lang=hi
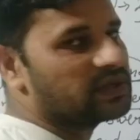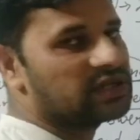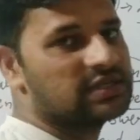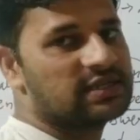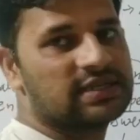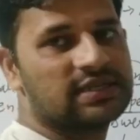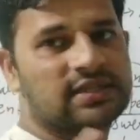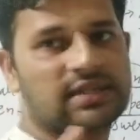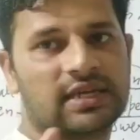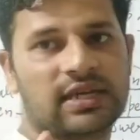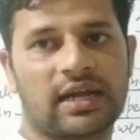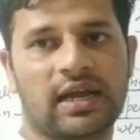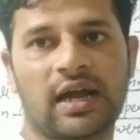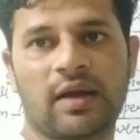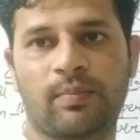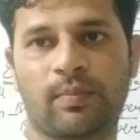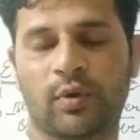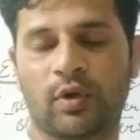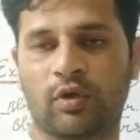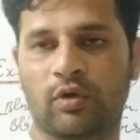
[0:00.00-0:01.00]
बजे तक
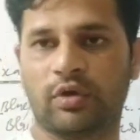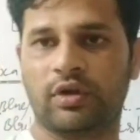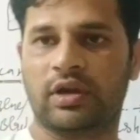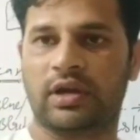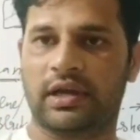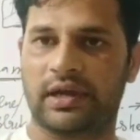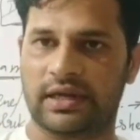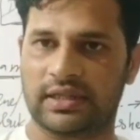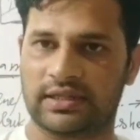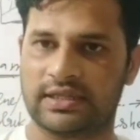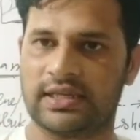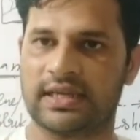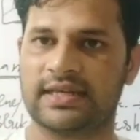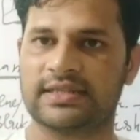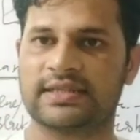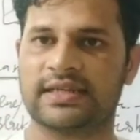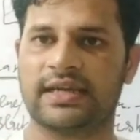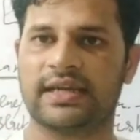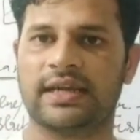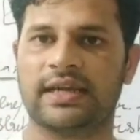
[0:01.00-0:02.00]
अपलोड कर दिया
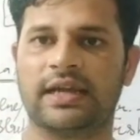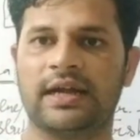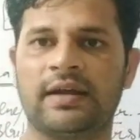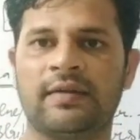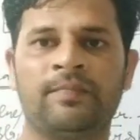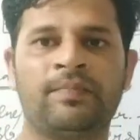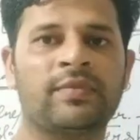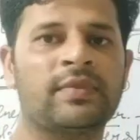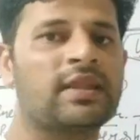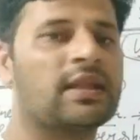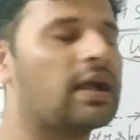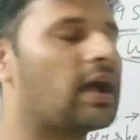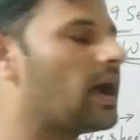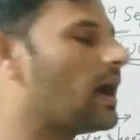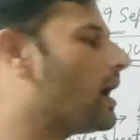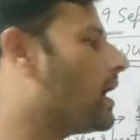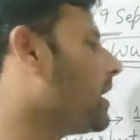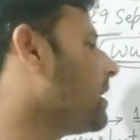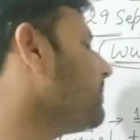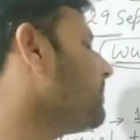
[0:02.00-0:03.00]
जाएगा
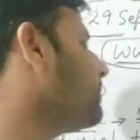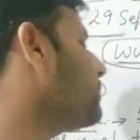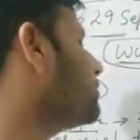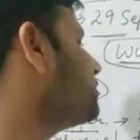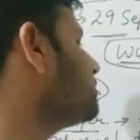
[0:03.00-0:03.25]
आप